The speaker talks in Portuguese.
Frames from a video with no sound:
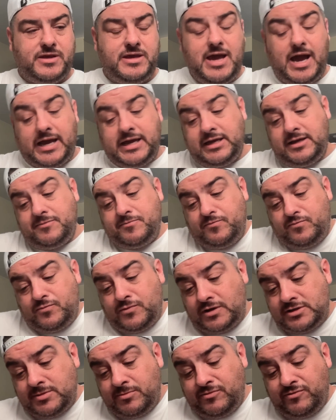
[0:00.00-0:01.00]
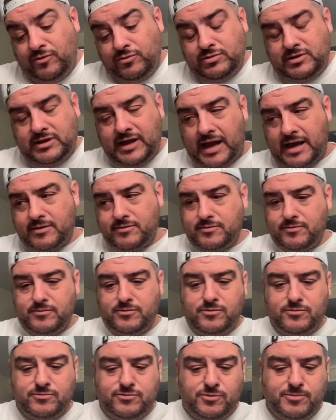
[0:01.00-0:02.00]
E aí, nós vamos voltar
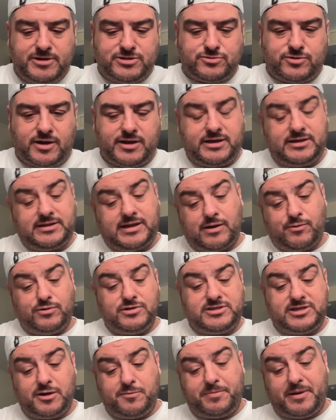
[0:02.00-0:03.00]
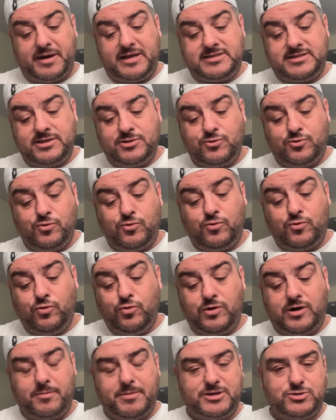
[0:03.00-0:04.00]
numa história que está acontecendo parecido com o
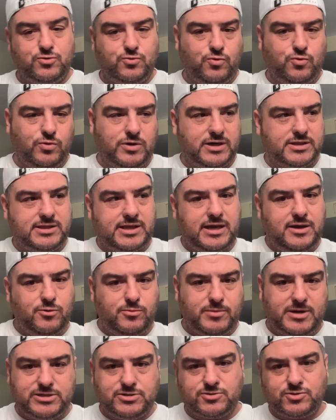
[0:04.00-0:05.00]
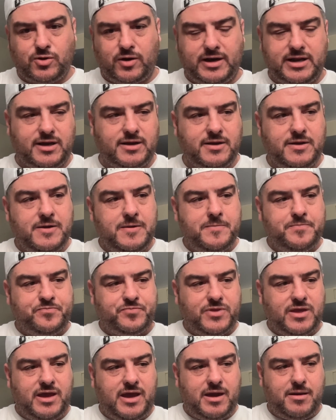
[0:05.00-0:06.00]
Cuca, mas o Cuca tem uma história
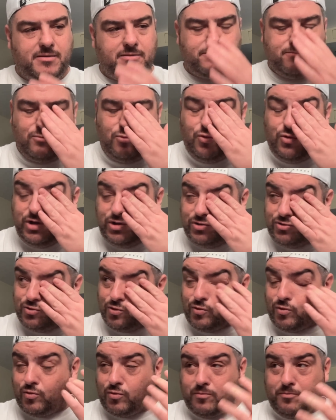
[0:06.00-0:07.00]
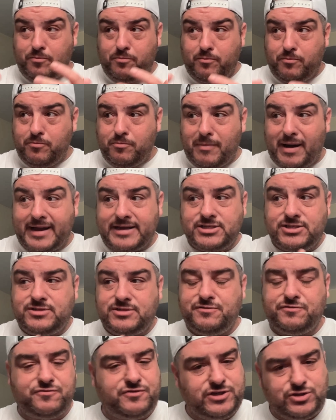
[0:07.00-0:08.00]
é, muito mais
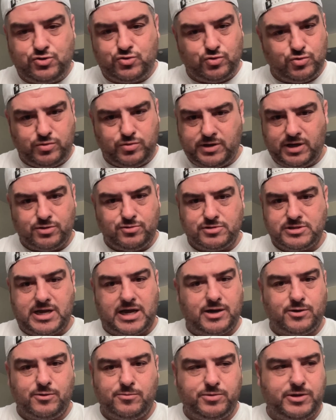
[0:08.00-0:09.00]
difícil do que a do Zago.